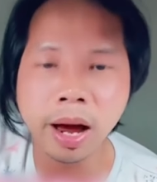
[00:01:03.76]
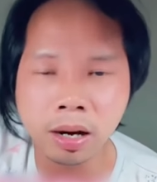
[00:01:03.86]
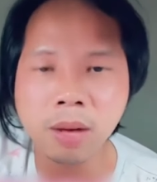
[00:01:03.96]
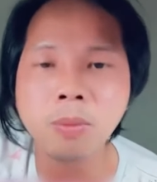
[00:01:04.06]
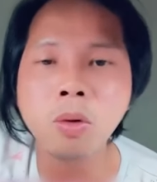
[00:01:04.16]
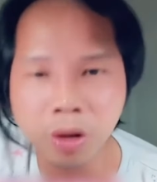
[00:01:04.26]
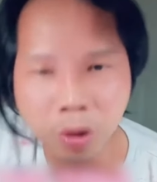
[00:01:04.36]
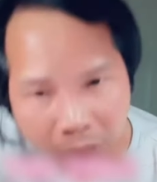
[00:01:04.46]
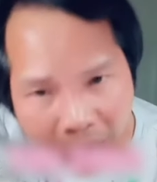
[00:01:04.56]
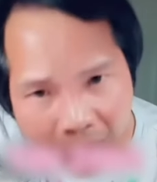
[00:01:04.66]
thì nhiều người gấp
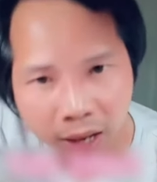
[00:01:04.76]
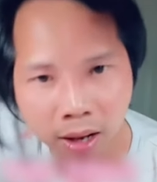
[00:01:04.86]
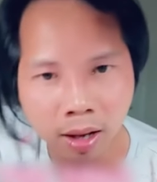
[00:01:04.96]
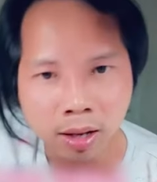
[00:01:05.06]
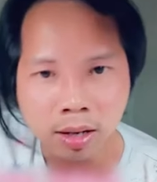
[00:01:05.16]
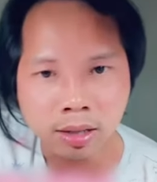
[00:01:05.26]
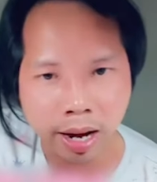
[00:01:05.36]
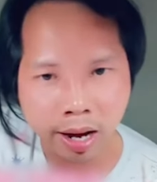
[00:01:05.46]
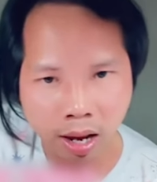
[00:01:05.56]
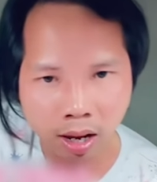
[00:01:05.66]
lại nữa thì mua được nhiều
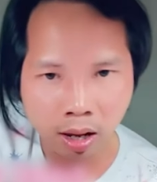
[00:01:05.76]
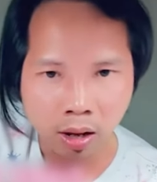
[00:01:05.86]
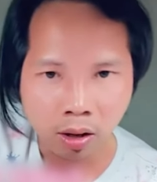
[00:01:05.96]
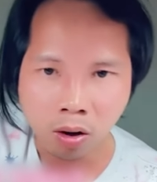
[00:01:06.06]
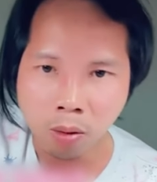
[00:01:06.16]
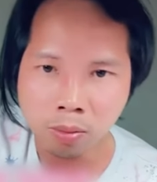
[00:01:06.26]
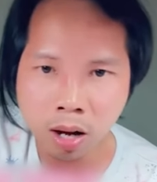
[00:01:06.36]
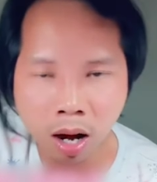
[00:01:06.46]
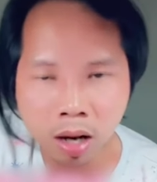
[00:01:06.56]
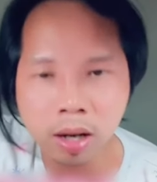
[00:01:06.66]
chai. Vậy
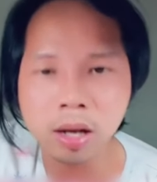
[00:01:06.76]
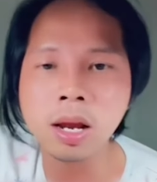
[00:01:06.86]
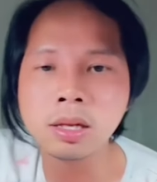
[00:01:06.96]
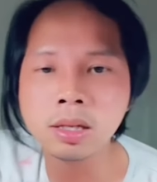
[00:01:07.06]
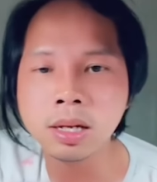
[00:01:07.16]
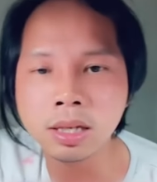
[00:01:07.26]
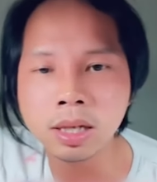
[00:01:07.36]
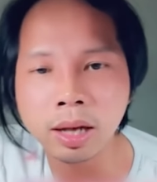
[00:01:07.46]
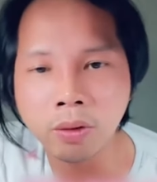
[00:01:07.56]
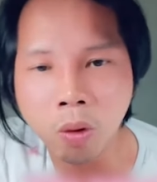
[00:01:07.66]
đi, còn không có
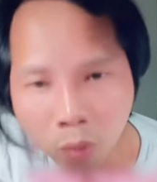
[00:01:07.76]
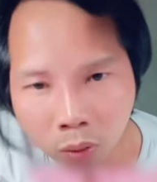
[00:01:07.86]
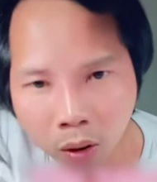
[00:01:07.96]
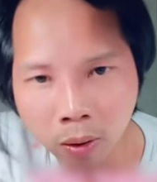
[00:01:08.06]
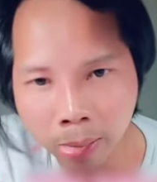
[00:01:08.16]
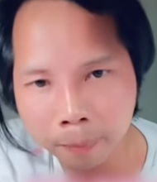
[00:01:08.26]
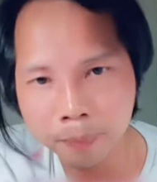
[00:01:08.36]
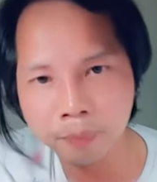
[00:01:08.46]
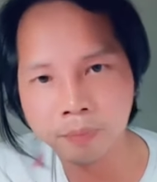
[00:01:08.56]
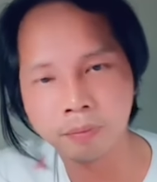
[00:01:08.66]
thì cứ lên xin nào
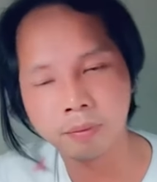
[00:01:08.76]
đủ vô